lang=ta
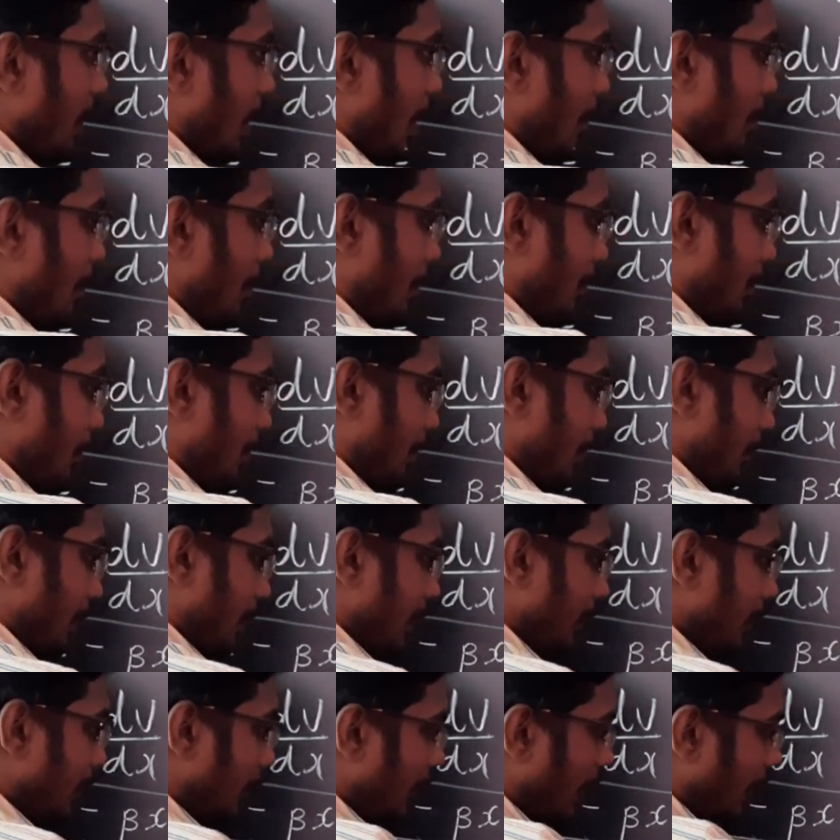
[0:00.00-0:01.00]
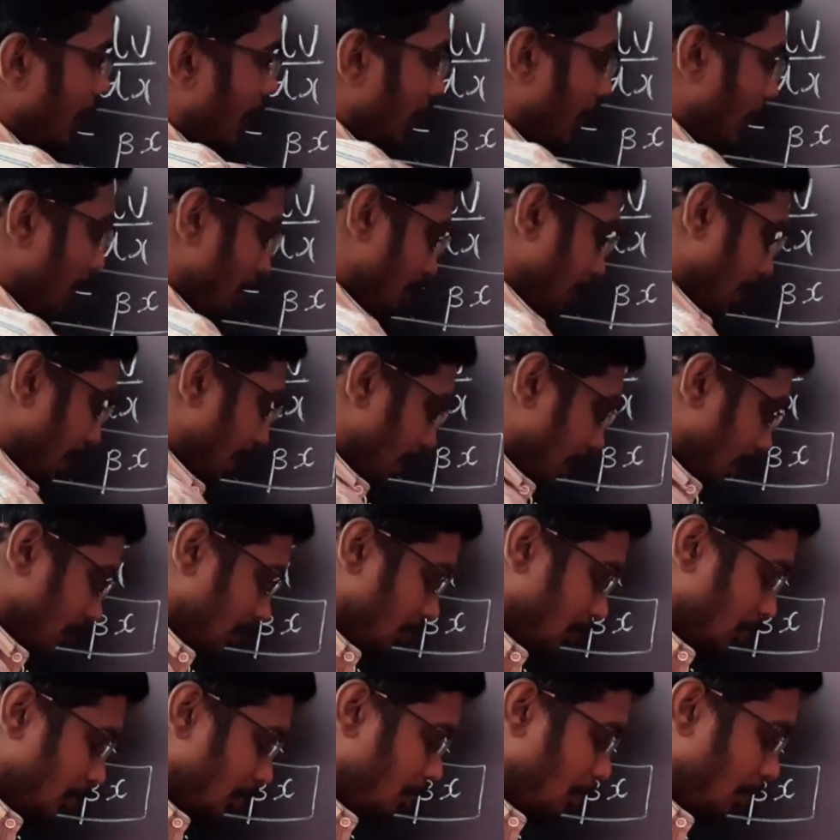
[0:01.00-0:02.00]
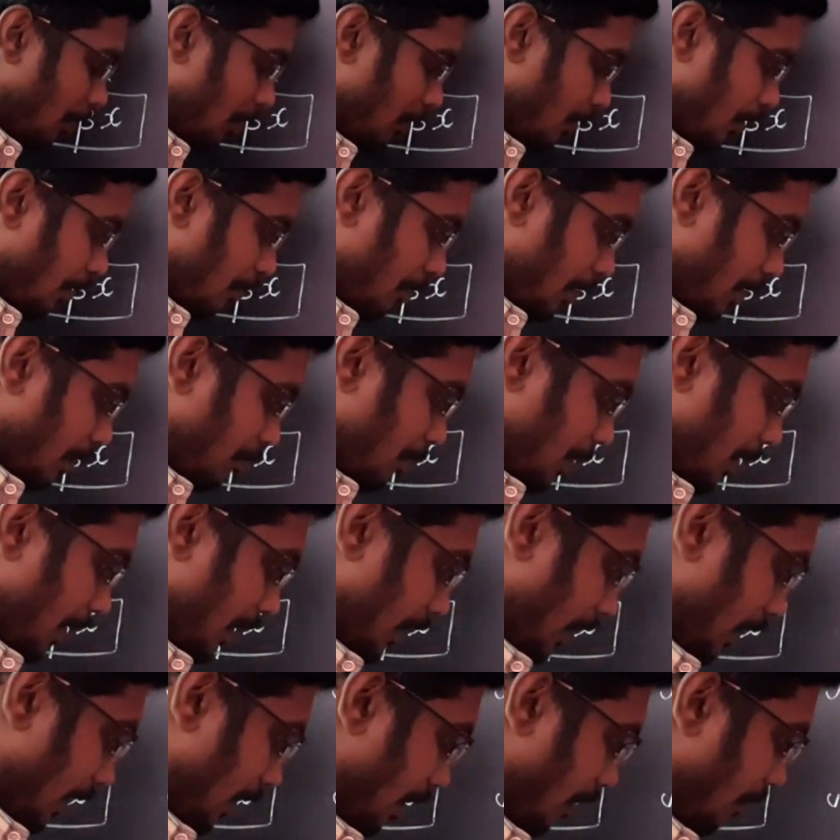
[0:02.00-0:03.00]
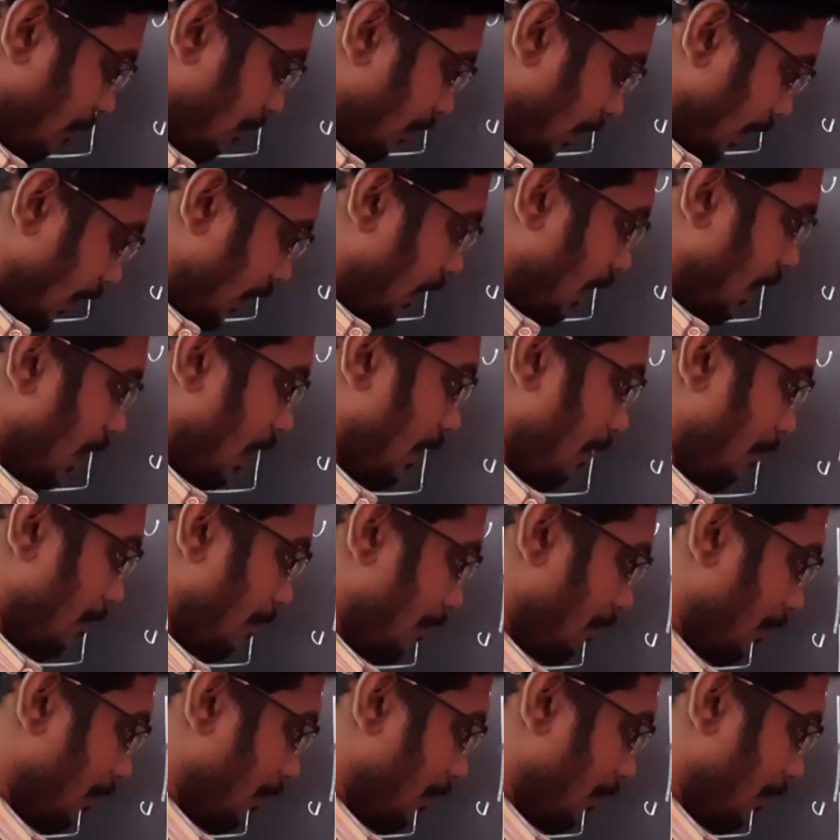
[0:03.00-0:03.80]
அப்போது இந்த ரெண்டில் அப்போ எதை சூஸ் பண்ணணும் அப்படின்னு பார்த்தீங்கன்னா ஃபர்தராக